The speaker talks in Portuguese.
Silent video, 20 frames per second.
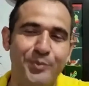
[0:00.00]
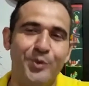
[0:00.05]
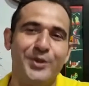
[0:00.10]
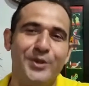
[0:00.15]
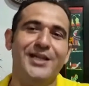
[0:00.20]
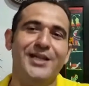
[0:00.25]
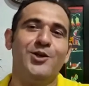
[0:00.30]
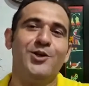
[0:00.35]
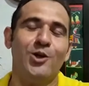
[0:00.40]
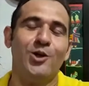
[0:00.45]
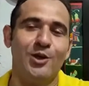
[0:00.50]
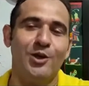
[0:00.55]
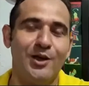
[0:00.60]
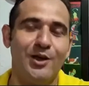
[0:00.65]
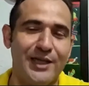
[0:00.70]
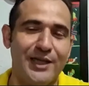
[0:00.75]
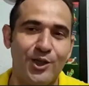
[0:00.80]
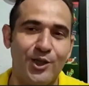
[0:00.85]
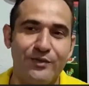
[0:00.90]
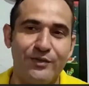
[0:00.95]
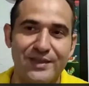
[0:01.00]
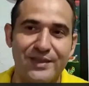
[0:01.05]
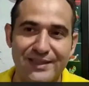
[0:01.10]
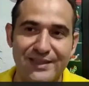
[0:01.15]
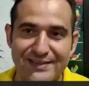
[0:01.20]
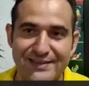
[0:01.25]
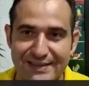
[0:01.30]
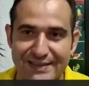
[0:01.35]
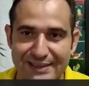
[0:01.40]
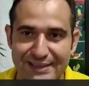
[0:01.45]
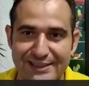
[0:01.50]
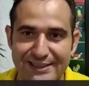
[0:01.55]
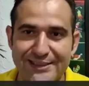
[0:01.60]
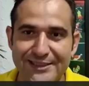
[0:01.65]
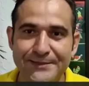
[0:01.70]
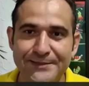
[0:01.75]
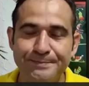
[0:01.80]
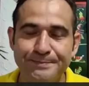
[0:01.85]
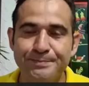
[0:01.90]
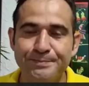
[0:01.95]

Porque ele coloca a Nova Tanzânia